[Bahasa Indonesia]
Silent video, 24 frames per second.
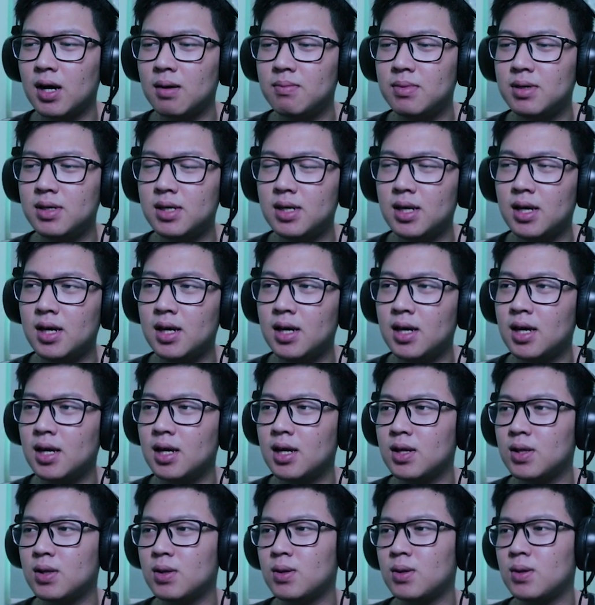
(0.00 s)
nggak bisa
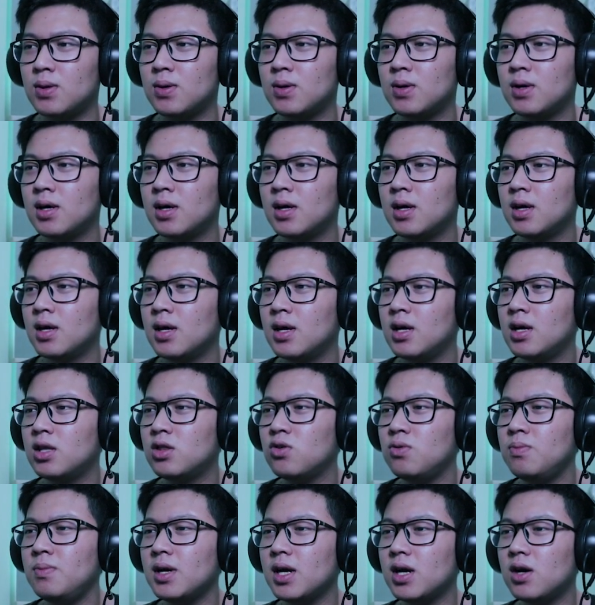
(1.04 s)
gitu loh itu
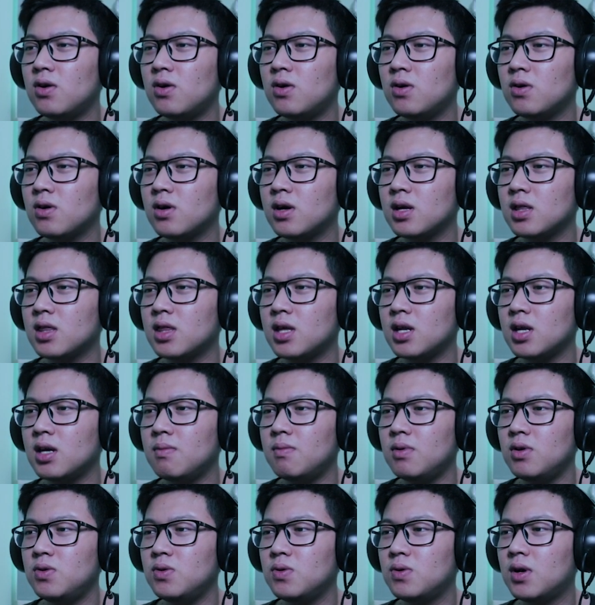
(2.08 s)
mi kalau
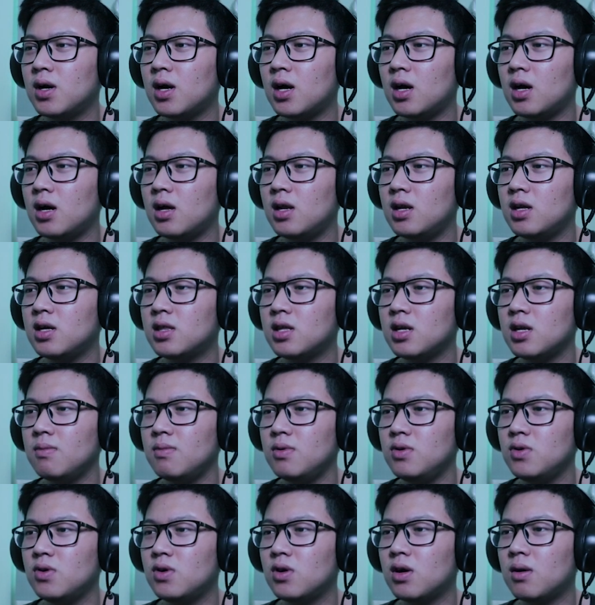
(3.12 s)
keterima juga
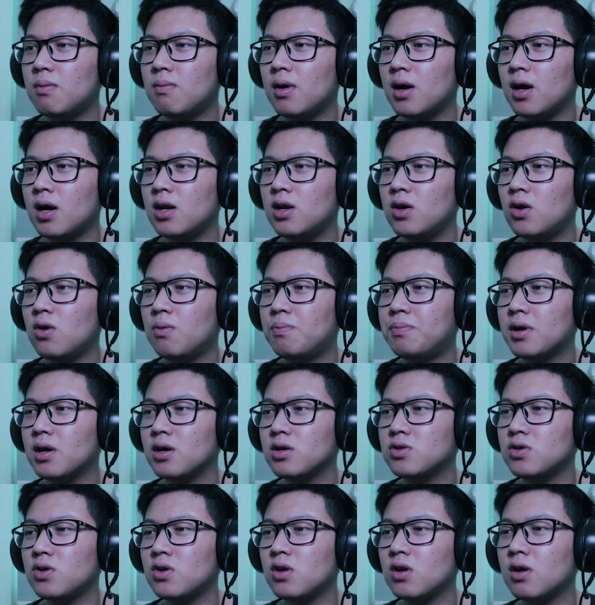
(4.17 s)
diterima juga bakal dioper ke
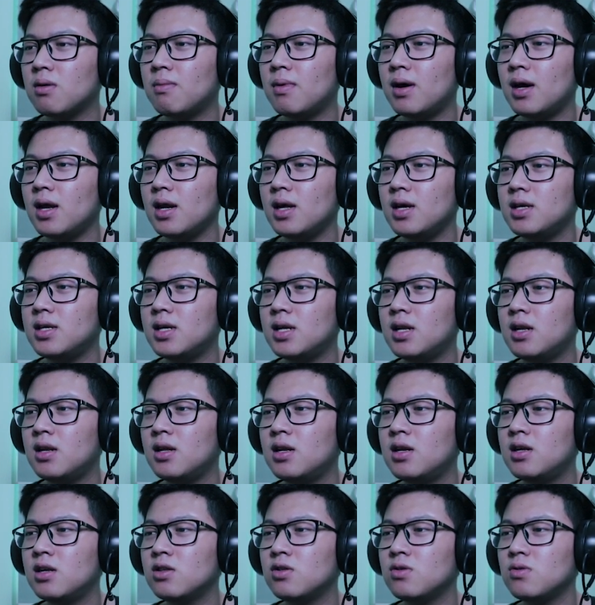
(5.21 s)
sono kemari jadi
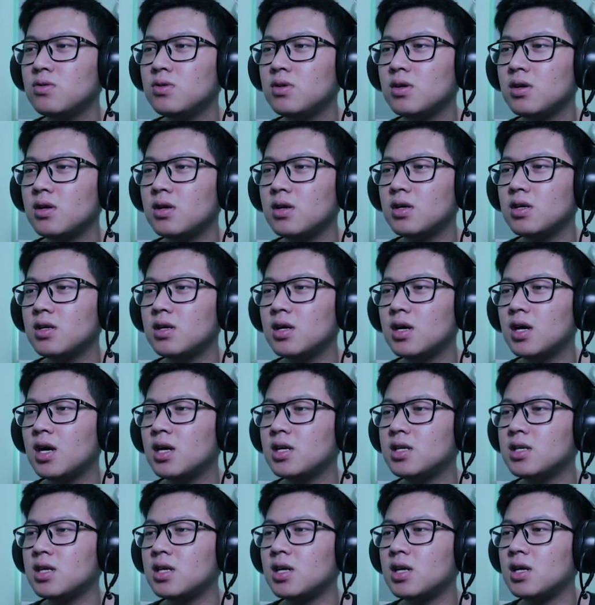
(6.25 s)
lirir terus nggak
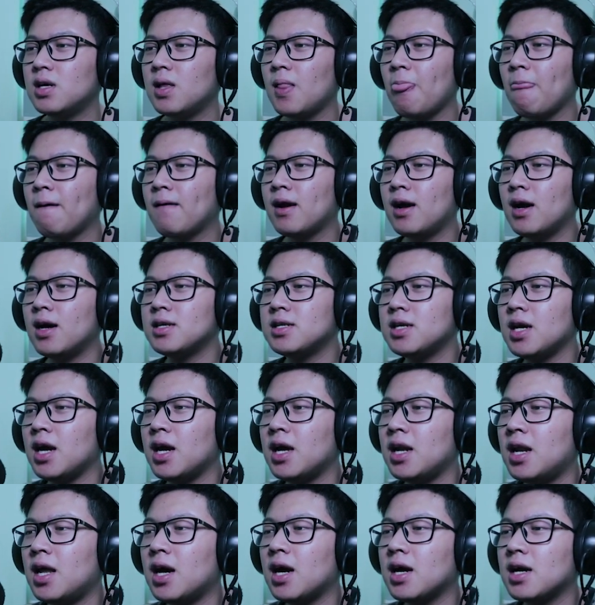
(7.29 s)
se nggak
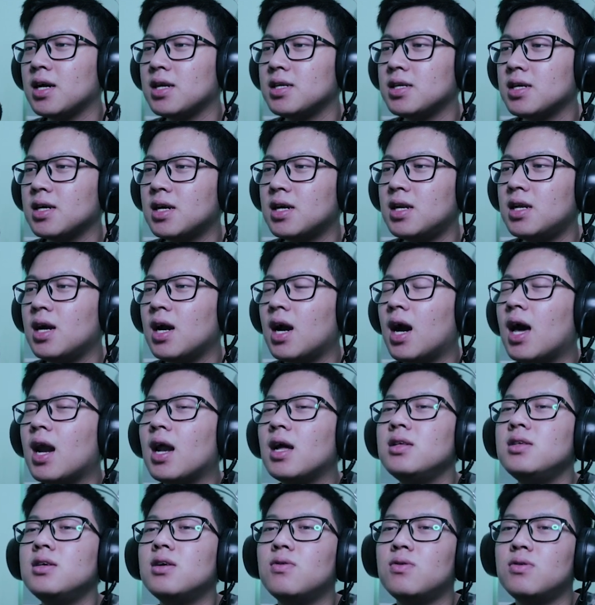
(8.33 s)
seenak
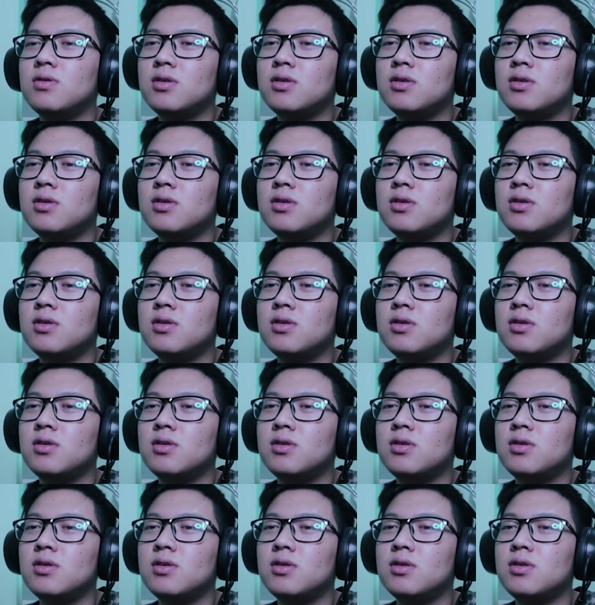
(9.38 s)
kedengarannya oh